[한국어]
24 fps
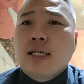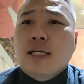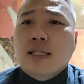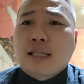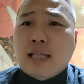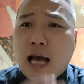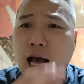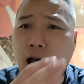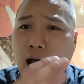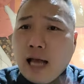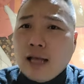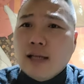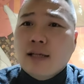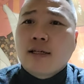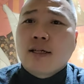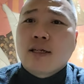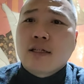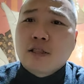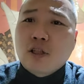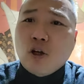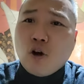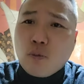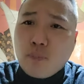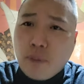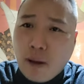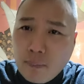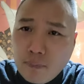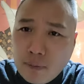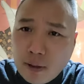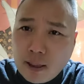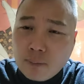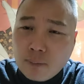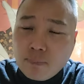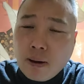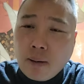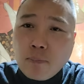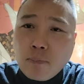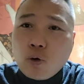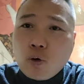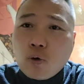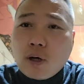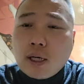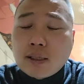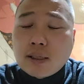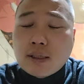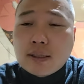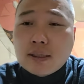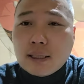다일 끝내고 밤늦게 밥 먹으러
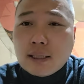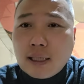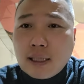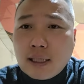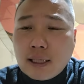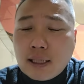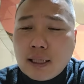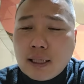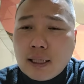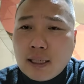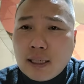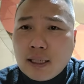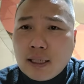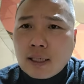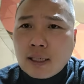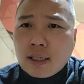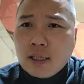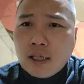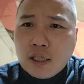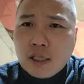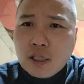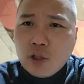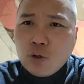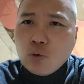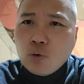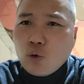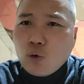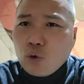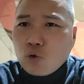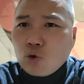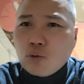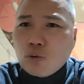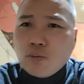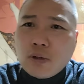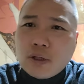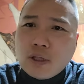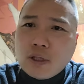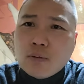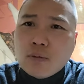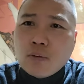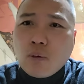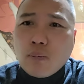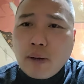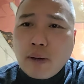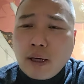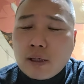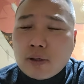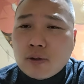갔을 때 그 이후로 술 먹는 거
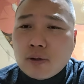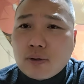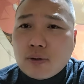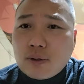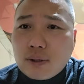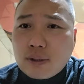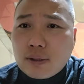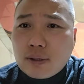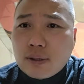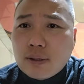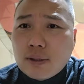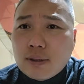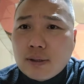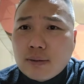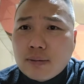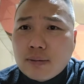못 봤거든요, 저는.